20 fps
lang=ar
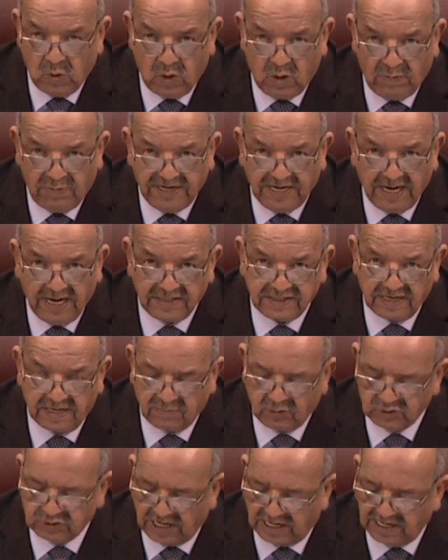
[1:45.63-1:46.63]
ومن هذا
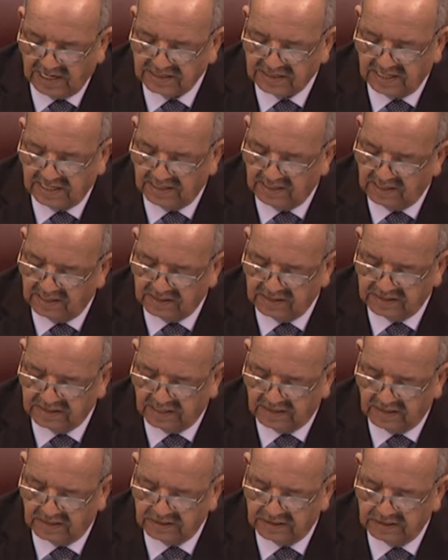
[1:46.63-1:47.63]
المطلق سيداتي
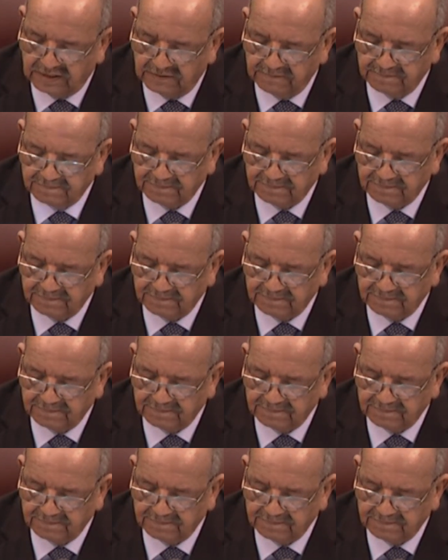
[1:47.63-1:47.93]
سادتي